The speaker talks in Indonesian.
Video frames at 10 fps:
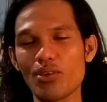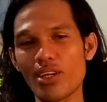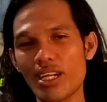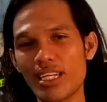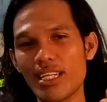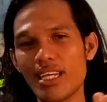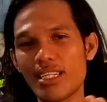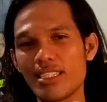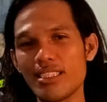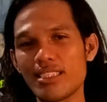seorang
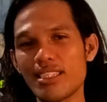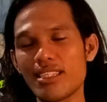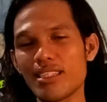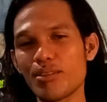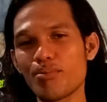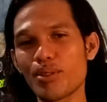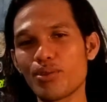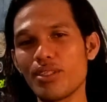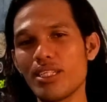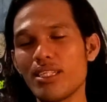laki-laki, salah satu
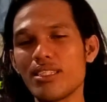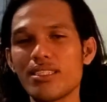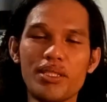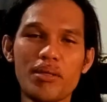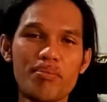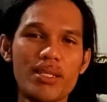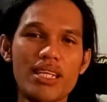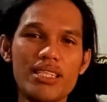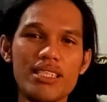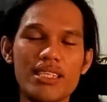personil Peter Pan
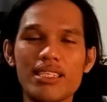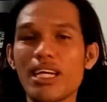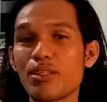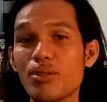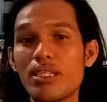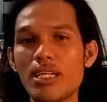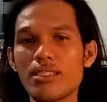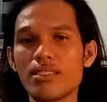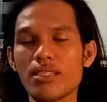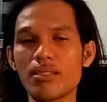lainnya atau
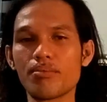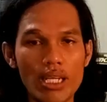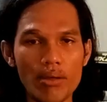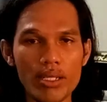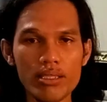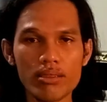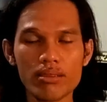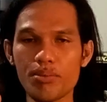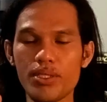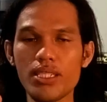gitarisnya. Ia lewat,
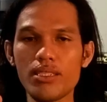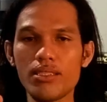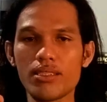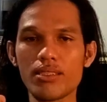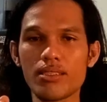kemudian